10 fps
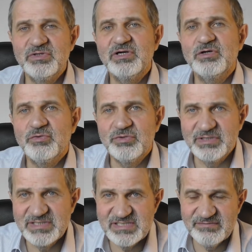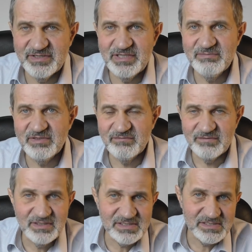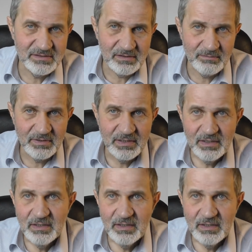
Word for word: доходность своим инвесторам –